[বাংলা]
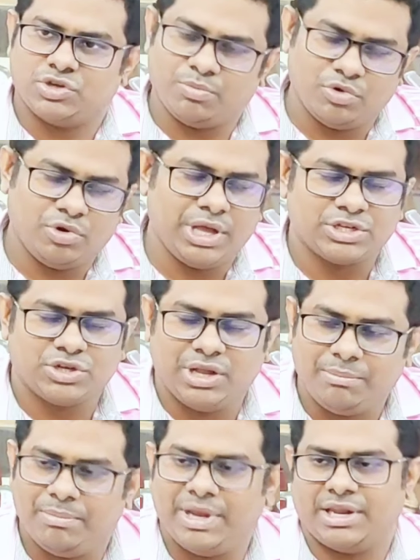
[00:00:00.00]
সবগুলোই আসলে
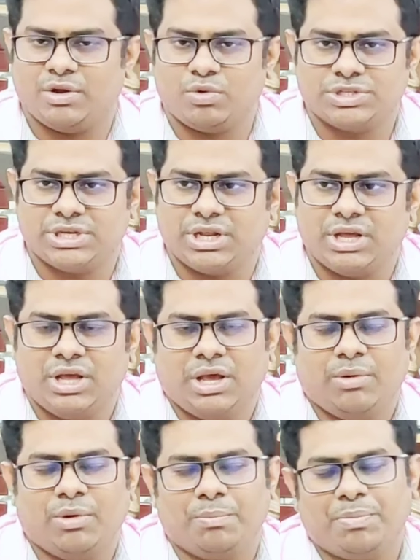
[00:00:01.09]
মেনটেন করছেন
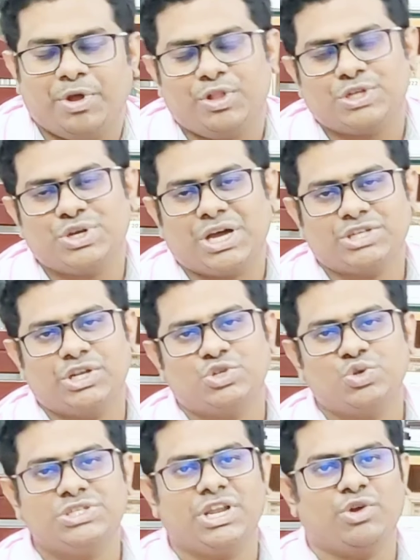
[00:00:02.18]
এবং প্রিয় দর্শক আসলে
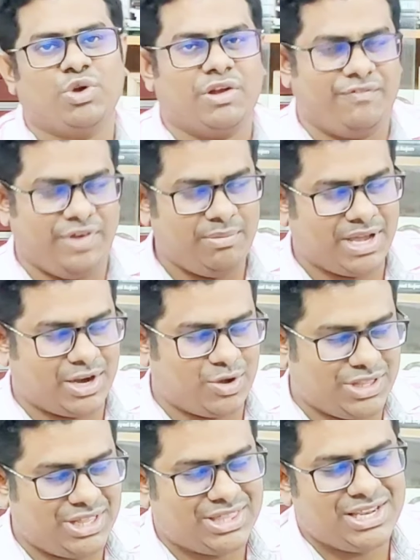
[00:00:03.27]
শুনছিলেন ওনার ফিডব্যাকের
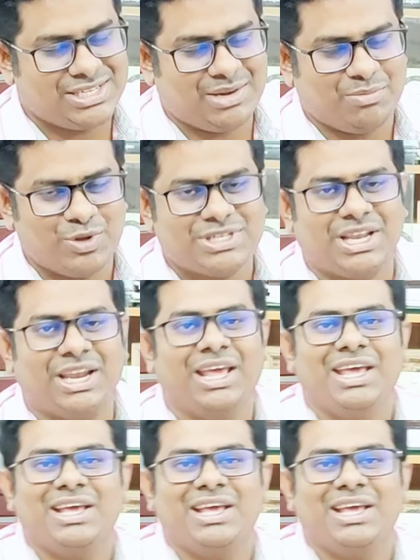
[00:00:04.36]
কথা তিনি যা বলছিলেন